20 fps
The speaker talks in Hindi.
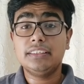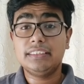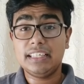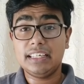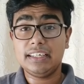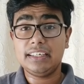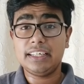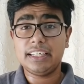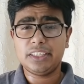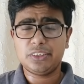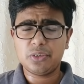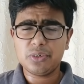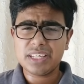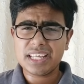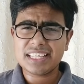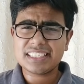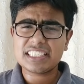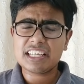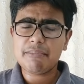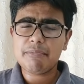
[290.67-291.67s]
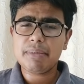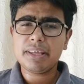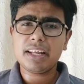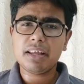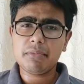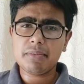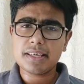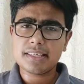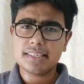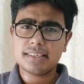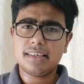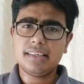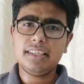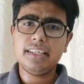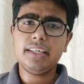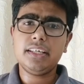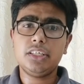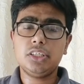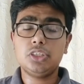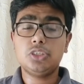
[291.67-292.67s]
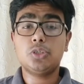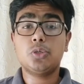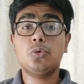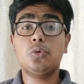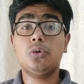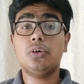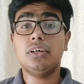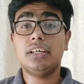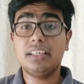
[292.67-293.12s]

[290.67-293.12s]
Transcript: दिल्ली तो ये सब में ना बेसिकली जो